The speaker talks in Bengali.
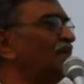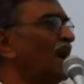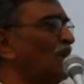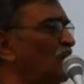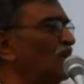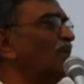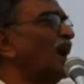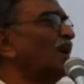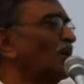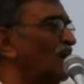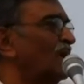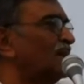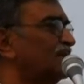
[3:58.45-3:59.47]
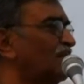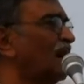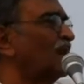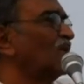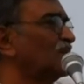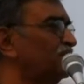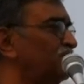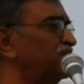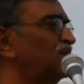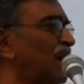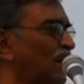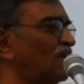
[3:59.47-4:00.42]
ভাবুন ভালো হয়েছে ভালো
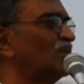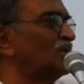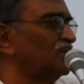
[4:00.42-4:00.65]
ভালো